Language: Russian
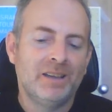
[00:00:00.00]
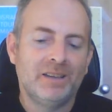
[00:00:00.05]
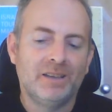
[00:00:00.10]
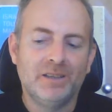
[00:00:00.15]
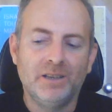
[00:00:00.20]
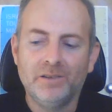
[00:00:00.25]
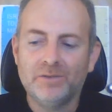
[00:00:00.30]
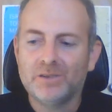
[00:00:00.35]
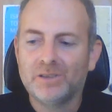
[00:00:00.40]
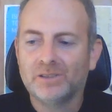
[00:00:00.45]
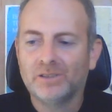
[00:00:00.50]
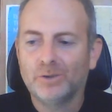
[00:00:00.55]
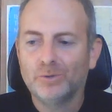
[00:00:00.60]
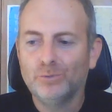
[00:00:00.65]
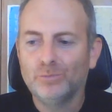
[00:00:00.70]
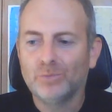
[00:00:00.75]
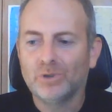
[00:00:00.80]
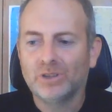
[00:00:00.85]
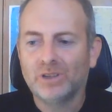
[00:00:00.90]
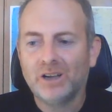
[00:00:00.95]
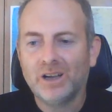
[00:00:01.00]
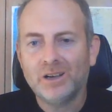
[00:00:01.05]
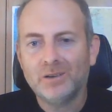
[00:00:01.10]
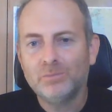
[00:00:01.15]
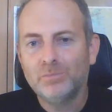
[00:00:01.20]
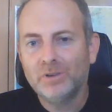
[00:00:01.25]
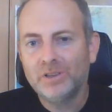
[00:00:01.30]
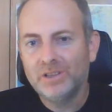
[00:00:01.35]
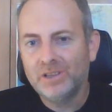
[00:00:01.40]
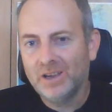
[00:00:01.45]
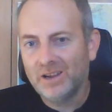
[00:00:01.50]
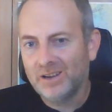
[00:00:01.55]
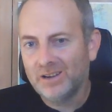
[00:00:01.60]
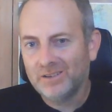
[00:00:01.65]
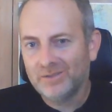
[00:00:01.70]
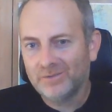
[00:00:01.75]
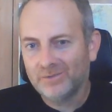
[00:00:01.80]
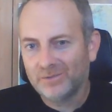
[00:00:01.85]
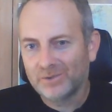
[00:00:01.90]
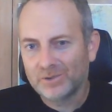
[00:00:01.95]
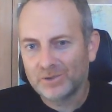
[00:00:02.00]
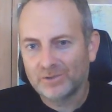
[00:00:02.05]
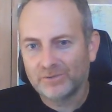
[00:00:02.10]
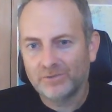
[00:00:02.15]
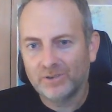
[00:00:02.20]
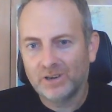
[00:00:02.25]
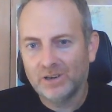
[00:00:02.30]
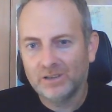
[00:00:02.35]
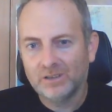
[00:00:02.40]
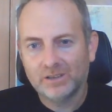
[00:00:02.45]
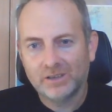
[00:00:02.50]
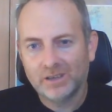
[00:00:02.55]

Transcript: И я всегда думал, как бы я выживал,